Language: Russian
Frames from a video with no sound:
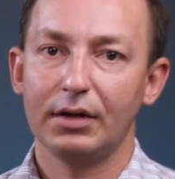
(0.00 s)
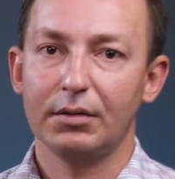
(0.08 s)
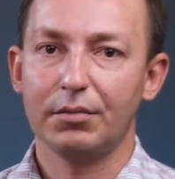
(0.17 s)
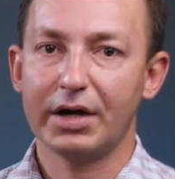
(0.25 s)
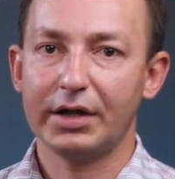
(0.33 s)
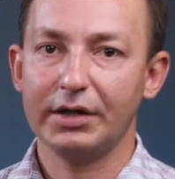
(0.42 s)

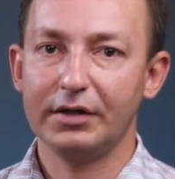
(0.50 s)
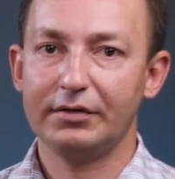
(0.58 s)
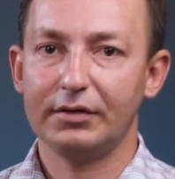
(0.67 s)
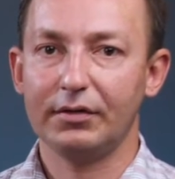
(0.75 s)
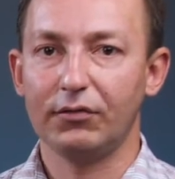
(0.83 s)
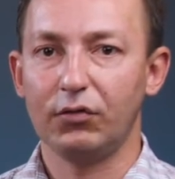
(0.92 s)

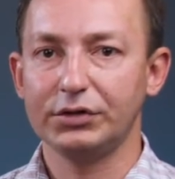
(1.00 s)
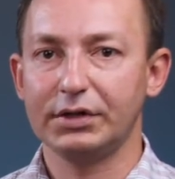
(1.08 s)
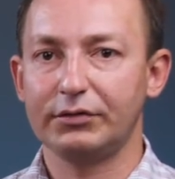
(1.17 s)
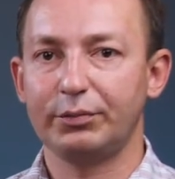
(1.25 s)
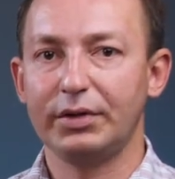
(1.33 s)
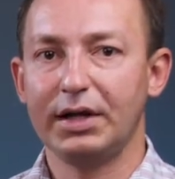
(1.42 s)
Марганец
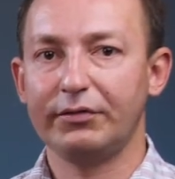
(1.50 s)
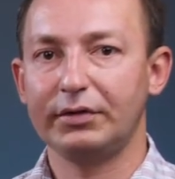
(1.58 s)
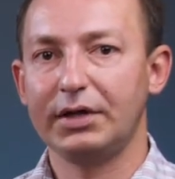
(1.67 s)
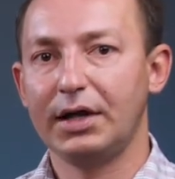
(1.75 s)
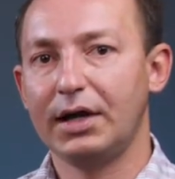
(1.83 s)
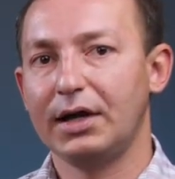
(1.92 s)
вводят в сплав
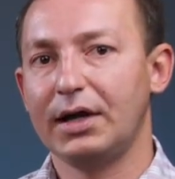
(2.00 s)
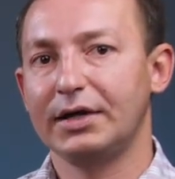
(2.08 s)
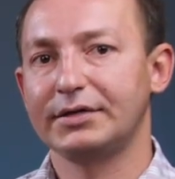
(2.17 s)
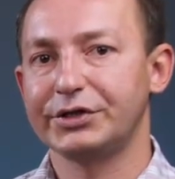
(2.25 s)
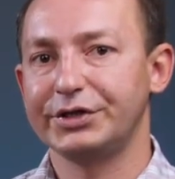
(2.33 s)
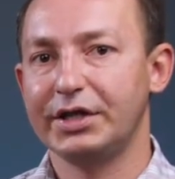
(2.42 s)
для
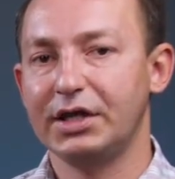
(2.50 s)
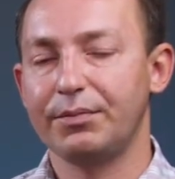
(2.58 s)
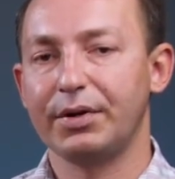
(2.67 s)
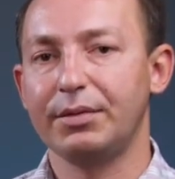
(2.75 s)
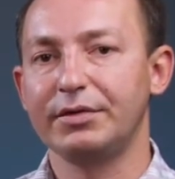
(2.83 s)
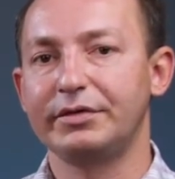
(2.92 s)
осаждения
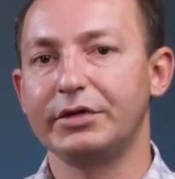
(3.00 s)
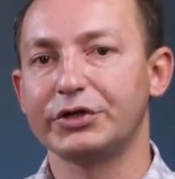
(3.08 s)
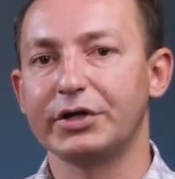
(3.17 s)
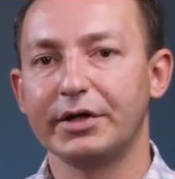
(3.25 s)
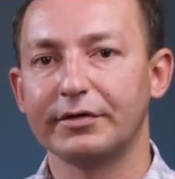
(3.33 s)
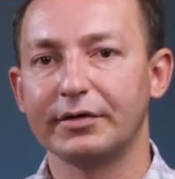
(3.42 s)
примесей
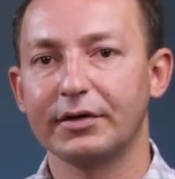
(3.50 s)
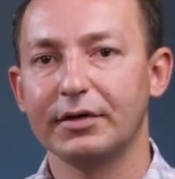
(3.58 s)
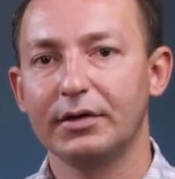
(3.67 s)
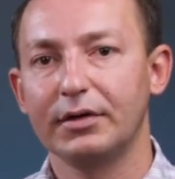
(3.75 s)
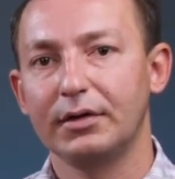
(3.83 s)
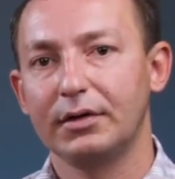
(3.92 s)
железа.
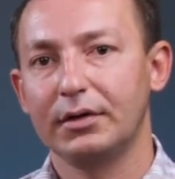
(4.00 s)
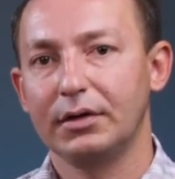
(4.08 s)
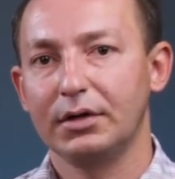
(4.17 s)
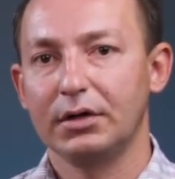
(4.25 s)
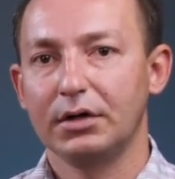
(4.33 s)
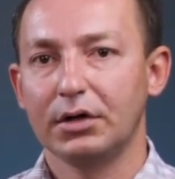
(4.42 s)

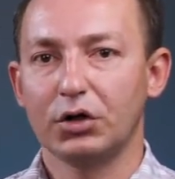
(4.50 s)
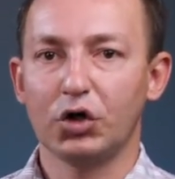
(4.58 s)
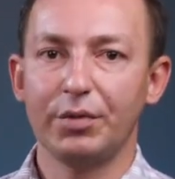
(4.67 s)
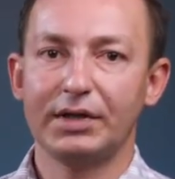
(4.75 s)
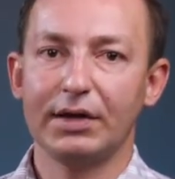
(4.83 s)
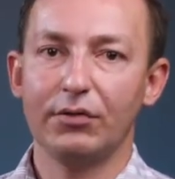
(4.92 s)

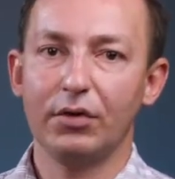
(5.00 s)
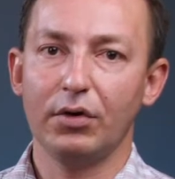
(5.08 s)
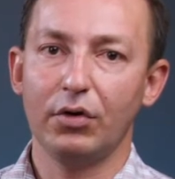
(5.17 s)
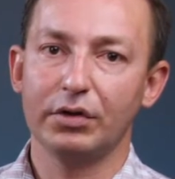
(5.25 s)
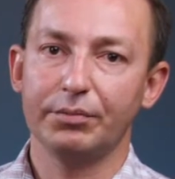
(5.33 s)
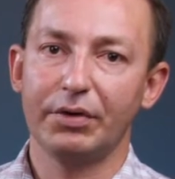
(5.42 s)
Кроме того,
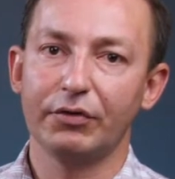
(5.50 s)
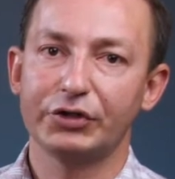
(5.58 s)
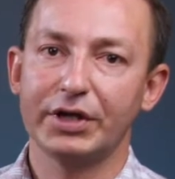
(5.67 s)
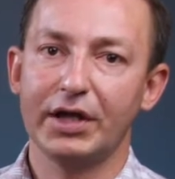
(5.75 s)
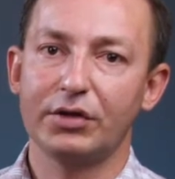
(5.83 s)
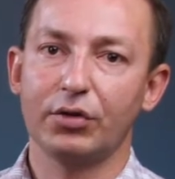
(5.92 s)
он
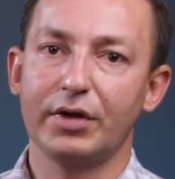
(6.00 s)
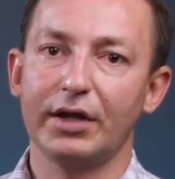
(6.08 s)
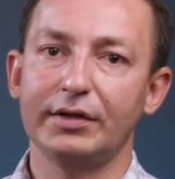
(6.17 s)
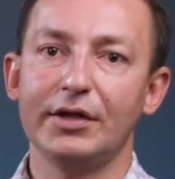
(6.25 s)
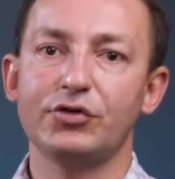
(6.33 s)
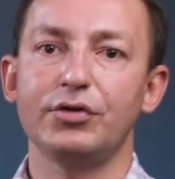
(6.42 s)
повышает только
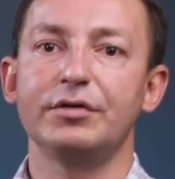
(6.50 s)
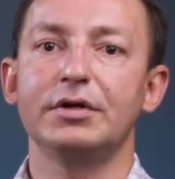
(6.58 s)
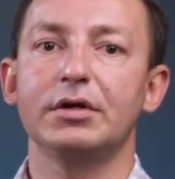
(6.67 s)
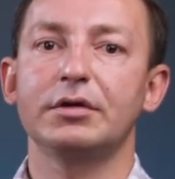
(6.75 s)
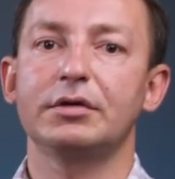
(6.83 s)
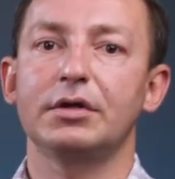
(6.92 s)
отдачу и
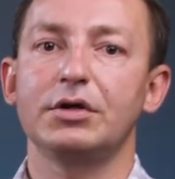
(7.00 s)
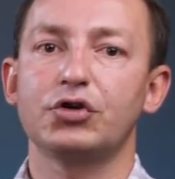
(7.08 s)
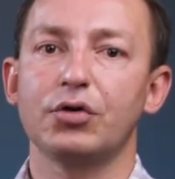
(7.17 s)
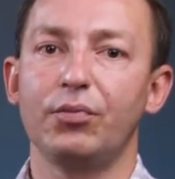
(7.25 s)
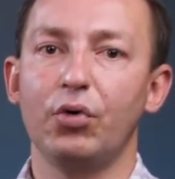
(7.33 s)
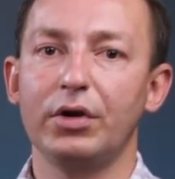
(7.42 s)
делает
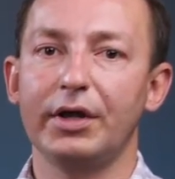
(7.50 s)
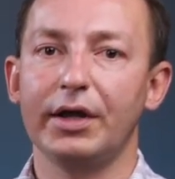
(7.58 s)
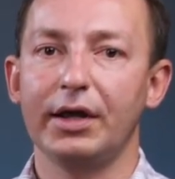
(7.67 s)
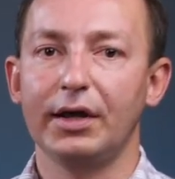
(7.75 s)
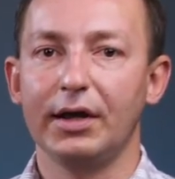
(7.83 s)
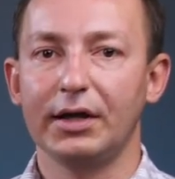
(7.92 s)
еще
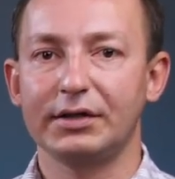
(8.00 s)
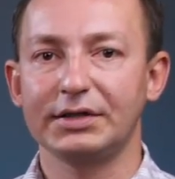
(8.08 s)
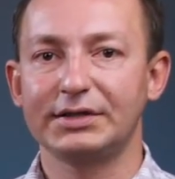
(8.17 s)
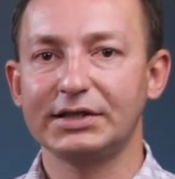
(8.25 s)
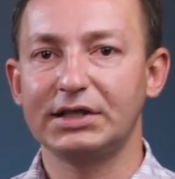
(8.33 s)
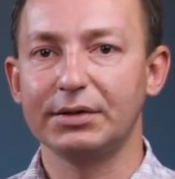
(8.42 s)
более
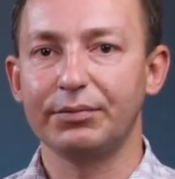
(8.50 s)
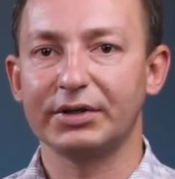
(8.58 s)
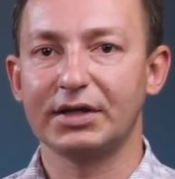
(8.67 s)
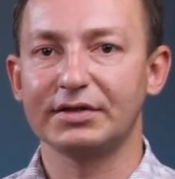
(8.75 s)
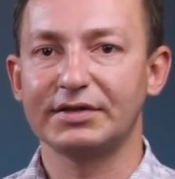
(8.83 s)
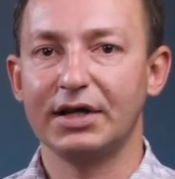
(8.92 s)
отрицательным
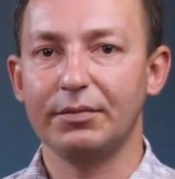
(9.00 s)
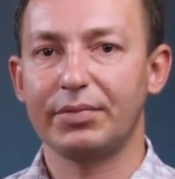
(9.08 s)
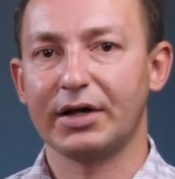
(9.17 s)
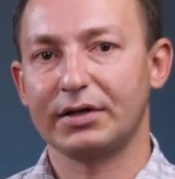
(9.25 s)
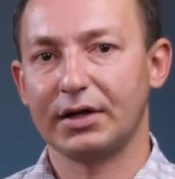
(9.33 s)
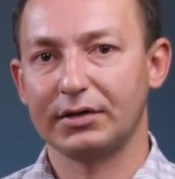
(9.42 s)
потенциал
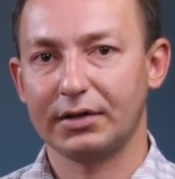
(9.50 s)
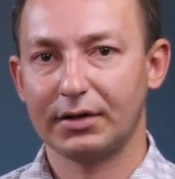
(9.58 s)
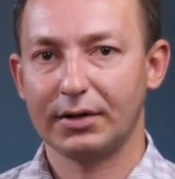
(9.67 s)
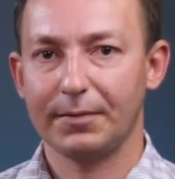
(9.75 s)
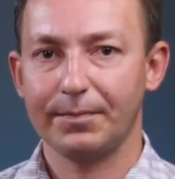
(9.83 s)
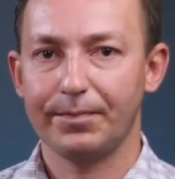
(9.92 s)
протектора.